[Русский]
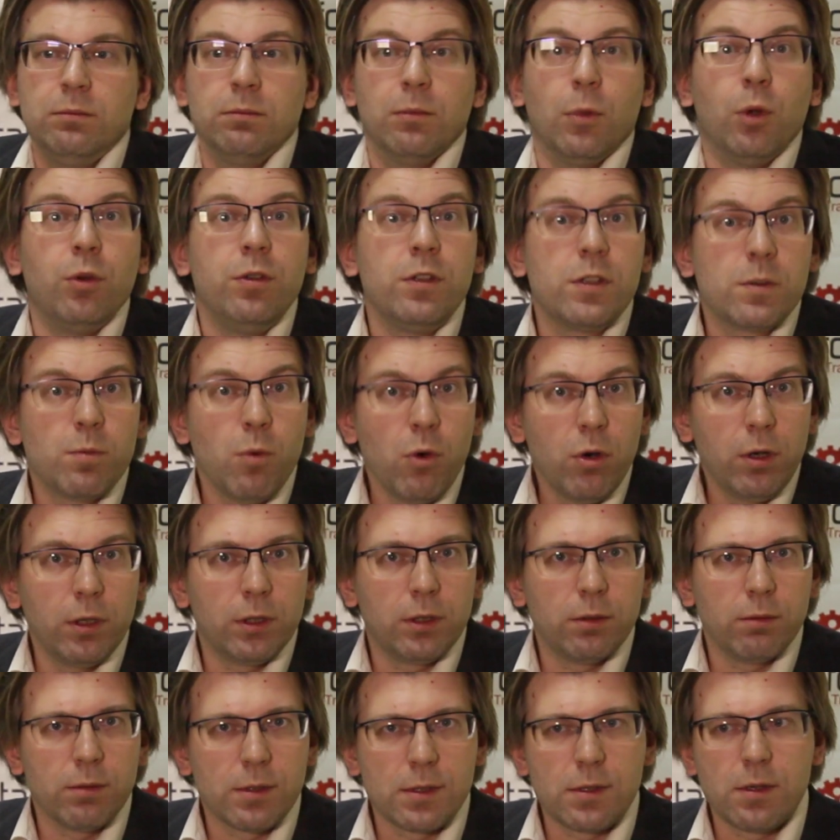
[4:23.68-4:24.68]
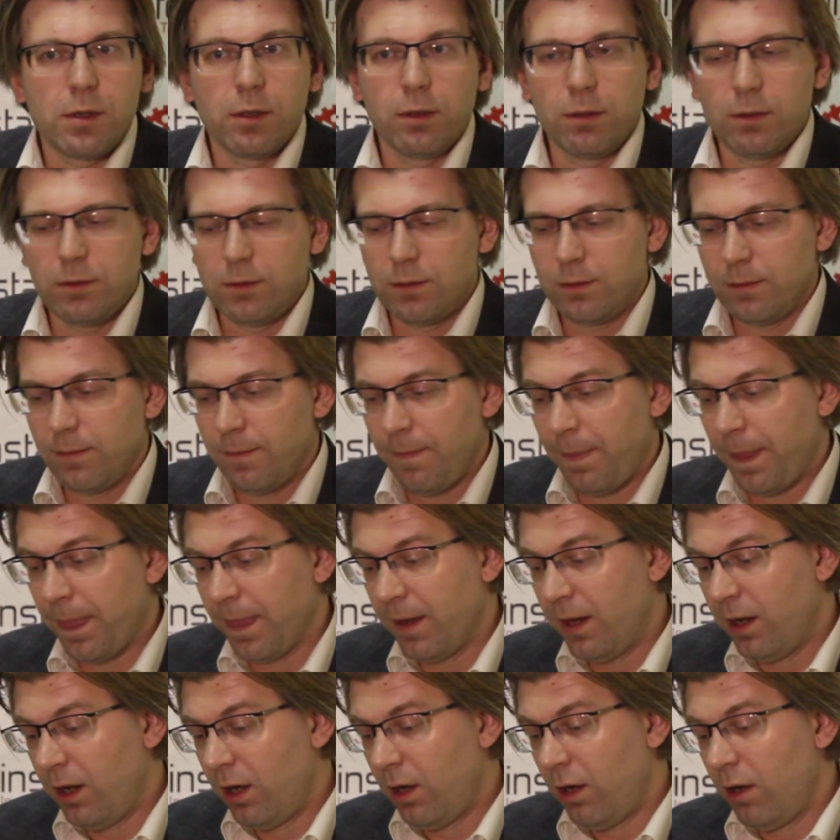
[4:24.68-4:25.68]
Он не смог этого сделать.
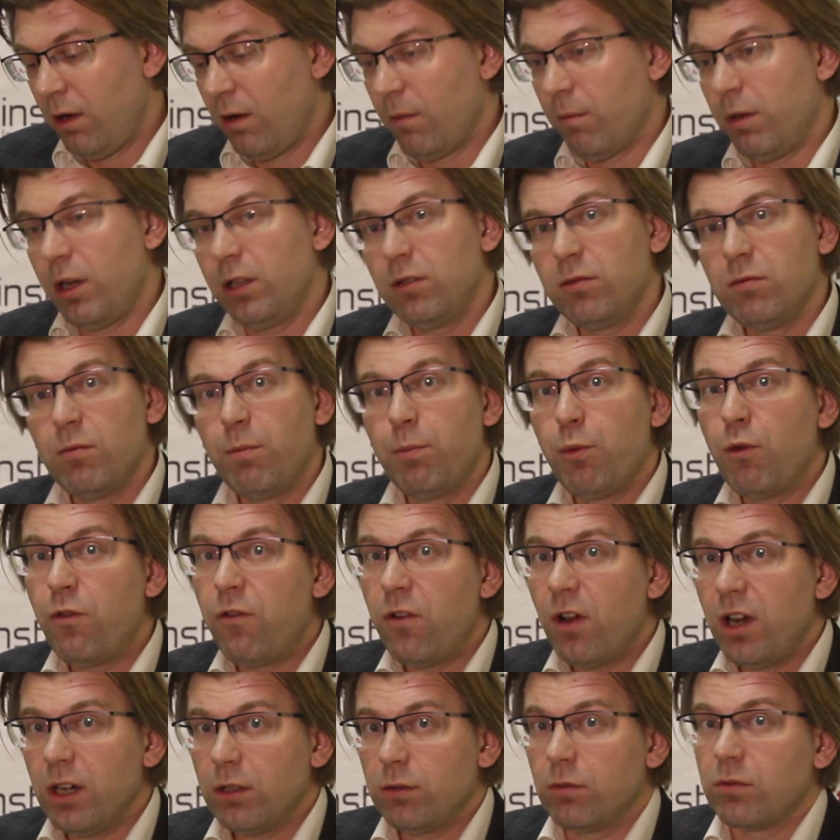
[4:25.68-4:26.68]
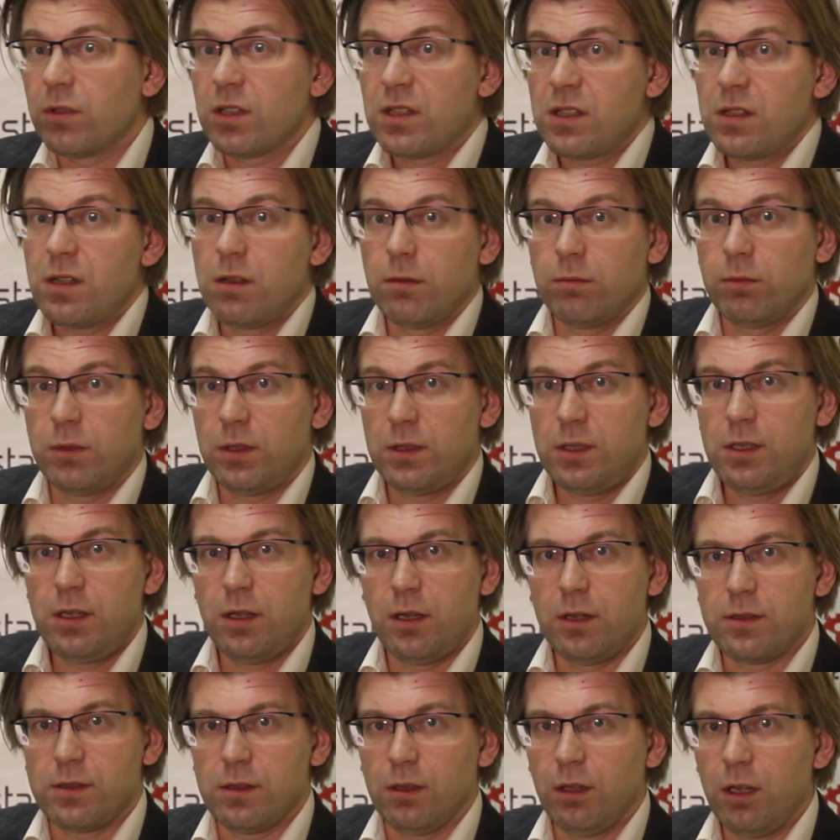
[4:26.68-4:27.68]
Поэтому по факту, на самом-то
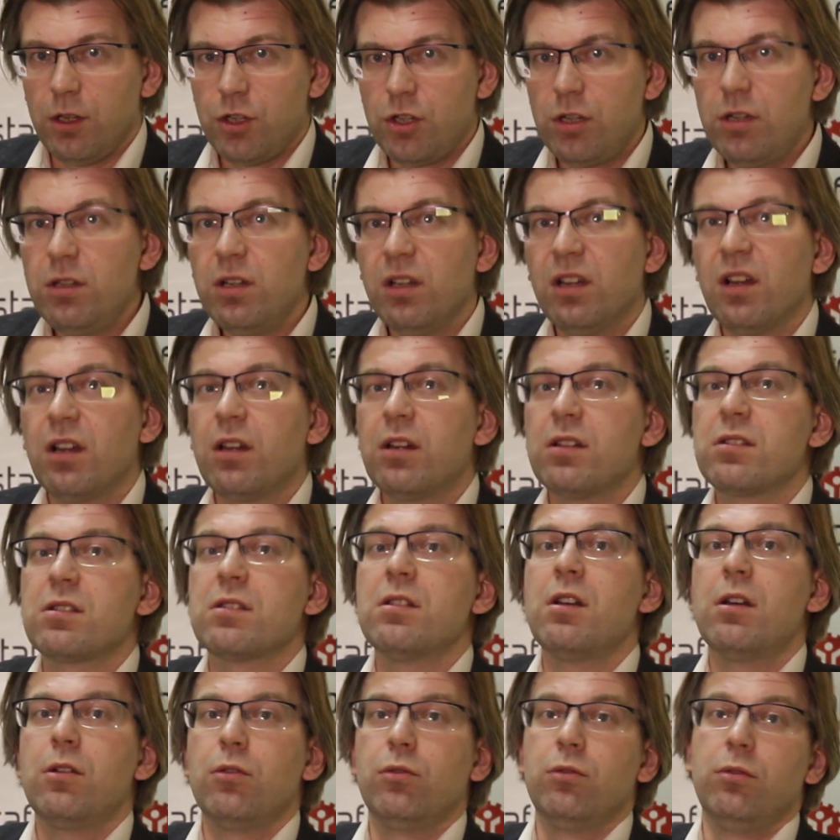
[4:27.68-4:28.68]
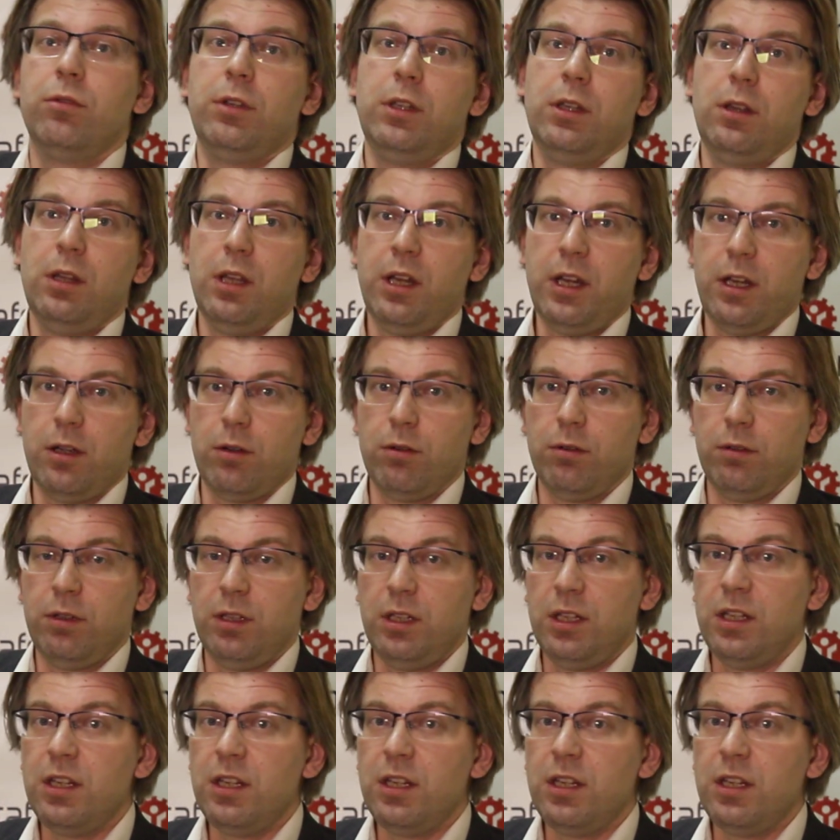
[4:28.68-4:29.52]
деле, соглашение как раз на руку Китаю.